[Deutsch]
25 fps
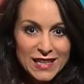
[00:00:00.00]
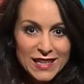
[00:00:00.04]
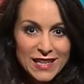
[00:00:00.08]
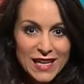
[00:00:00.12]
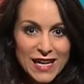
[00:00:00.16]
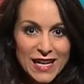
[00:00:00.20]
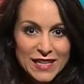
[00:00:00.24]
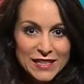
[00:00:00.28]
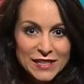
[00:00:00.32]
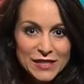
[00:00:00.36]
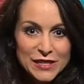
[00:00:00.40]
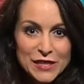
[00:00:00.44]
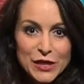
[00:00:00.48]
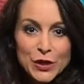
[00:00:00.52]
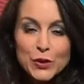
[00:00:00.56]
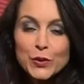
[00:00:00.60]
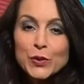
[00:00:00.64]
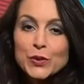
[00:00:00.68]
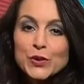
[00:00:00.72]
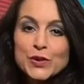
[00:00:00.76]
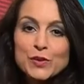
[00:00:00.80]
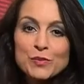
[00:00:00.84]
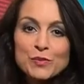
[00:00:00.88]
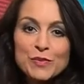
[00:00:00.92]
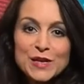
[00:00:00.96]
Eine der
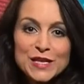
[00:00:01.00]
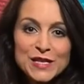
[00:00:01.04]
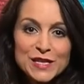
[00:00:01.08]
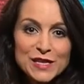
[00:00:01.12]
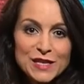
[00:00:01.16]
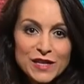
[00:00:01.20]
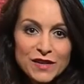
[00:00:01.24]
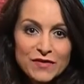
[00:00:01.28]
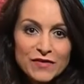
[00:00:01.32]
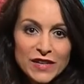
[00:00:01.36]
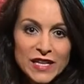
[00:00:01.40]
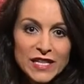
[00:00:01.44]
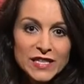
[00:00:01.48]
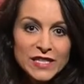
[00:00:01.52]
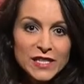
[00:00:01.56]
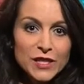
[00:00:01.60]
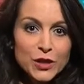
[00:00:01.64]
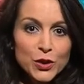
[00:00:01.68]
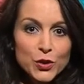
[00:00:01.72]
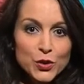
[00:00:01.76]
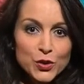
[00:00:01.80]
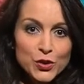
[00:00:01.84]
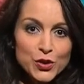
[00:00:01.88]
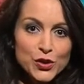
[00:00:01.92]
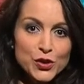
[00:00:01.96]
größten Messen der Welt, die
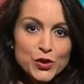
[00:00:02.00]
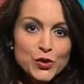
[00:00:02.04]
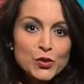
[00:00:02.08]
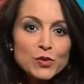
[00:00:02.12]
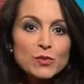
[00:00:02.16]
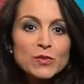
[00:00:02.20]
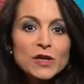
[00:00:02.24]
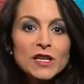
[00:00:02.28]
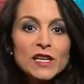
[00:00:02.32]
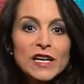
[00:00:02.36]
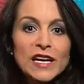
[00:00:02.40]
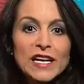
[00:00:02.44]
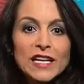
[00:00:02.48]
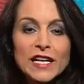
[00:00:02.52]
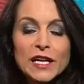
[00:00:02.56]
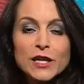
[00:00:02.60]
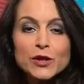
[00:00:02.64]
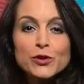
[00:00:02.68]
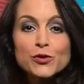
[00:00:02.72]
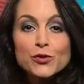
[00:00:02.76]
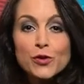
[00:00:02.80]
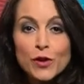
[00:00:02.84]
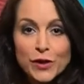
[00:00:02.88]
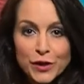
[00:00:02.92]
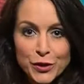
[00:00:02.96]
Consumer
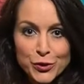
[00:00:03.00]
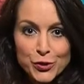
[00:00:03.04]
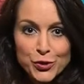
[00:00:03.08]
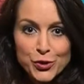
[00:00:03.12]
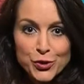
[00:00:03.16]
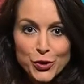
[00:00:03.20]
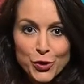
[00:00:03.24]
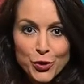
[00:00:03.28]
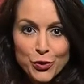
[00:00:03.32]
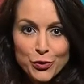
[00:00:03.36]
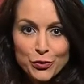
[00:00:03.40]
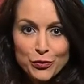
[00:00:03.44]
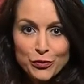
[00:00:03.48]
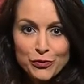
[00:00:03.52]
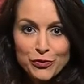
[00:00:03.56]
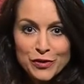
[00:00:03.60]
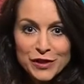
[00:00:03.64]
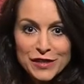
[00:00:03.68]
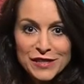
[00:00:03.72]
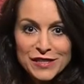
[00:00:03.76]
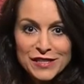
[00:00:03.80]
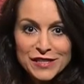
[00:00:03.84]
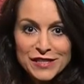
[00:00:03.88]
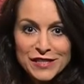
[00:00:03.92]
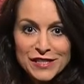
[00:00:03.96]
Electronics Show,
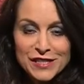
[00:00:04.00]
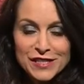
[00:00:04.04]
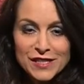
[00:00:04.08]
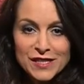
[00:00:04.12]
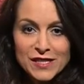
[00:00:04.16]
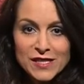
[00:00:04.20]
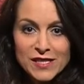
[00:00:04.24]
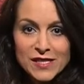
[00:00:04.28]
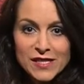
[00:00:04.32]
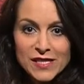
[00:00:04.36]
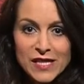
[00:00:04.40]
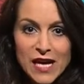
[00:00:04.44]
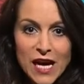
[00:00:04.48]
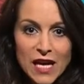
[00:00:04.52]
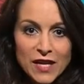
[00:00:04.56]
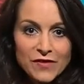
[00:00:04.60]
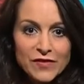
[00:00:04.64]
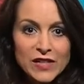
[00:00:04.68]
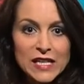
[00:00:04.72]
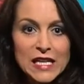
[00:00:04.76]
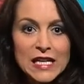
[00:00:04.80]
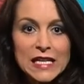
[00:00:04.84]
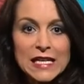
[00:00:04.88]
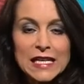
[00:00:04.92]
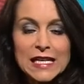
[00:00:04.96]
findet in diesen Tagen
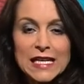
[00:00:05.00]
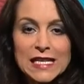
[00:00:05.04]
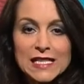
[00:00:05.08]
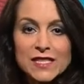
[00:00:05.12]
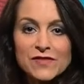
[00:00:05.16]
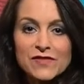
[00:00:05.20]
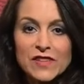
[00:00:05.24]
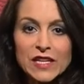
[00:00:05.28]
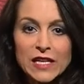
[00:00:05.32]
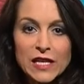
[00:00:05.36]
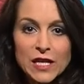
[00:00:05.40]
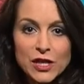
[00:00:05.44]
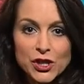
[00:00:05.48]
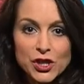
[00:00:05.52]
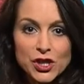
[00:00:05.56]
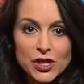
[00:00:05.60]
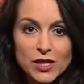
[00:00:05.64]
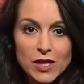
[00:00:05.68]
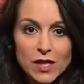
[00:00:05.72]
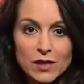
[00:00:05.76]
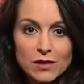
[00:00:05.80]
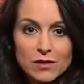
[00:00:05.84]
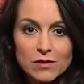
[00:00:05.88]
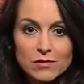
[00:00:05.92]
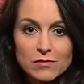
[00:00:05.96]
wieder in Las Vegas
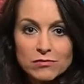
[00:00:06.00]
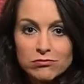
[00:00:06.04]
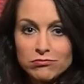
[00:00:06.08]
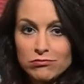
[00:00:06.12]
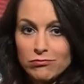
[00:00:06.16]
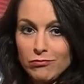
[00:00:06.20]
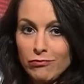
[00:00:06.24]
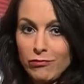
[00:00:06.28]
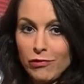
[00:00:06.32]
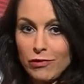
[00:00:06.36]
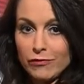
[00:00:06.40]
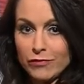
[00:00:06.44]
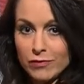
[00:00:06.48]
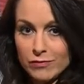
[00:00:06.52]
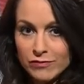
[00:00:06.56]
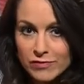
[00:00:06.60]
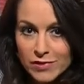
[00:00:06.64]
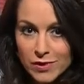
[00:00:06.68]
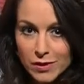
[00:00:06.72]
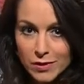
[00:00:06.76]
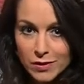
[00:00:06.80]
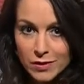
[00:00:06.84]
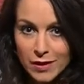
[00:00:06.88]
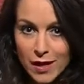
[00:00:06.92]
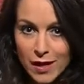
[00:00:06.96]
statt. Vor
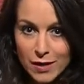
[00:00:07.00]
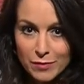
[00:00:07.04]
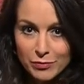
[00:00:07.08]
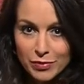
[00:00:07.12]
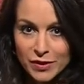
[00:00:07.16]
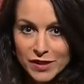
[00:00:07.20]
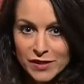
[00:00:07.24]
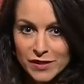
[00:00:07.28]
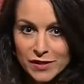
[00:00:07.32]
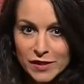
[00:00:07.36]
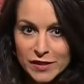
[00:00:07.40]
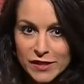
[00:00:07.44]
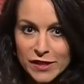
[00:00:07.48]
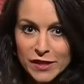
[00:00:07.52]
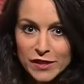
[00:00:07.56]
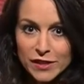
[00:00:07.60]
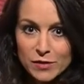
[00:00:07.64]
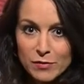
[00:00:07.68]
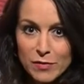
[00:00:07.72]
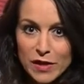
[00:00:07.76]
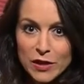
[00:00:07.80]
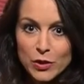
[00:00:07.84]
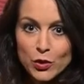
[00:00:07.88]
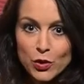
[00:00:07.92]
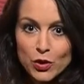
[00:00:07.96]
50 Jahren präsentierte
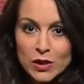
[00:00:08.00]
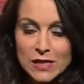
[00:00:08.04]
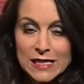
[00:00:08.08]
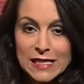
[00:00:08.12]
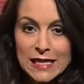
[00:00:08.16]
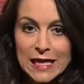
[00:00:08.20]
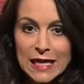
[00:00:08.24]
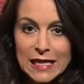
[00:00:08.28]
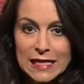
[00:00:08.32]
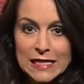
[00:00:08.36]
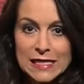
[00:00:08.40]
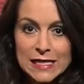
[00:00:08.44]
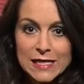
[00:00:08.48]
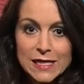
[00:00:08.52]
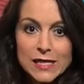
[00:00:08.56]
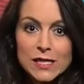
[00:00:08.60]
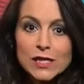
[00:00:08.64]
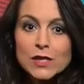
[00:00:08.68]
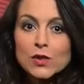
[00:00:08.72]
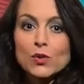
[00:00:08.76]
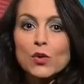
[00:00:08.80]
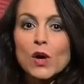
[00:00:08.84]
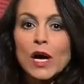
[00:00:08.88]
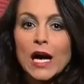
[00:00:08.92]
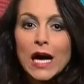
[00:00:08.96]
man dort
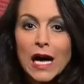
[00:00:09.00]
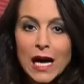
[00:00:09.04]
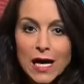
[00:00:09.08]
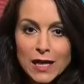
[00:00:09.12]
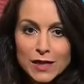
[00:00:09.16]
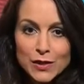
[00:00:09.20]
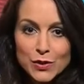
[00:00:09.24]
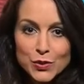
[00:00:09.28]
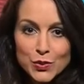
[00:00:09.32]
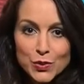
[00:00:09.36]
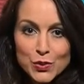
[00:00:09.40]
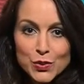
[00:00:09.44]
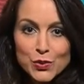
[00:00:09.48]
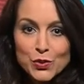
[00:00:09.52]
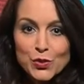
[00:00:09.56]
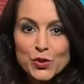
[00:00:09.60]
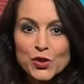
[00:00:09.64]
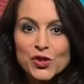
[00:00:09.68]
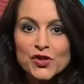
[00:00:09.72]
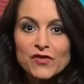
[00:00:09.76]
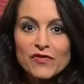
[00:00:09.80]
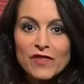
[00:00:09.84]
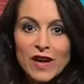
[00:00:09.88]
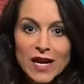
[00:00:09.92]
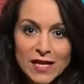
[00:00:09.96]
Transistorradios und
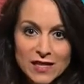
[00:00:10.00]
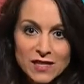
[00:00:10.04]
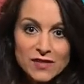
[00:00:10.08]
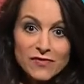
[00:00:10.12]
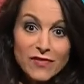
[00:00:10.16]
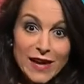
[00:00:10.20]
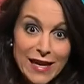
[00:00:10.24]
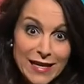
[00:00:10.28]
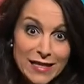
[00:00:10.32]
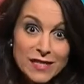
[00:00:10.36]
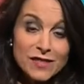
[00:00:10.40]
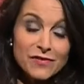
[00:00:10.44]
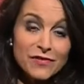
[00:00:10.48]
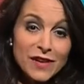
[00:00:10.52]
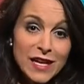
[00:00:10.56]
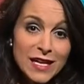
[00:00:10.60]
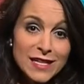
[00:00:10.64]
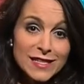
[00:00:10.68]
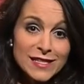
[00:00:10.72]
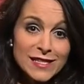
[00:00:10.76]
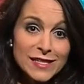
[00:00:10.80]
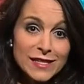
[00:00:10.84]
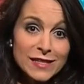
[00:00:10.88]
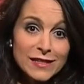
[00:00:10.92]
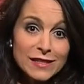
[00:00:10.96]

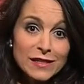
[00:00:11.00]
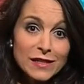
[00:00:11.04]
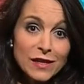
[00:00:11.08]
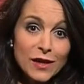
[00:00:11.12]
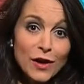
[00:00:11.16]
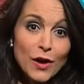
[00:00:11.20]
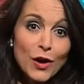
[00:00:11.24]
Schwarz-Weiß-Fernsehen.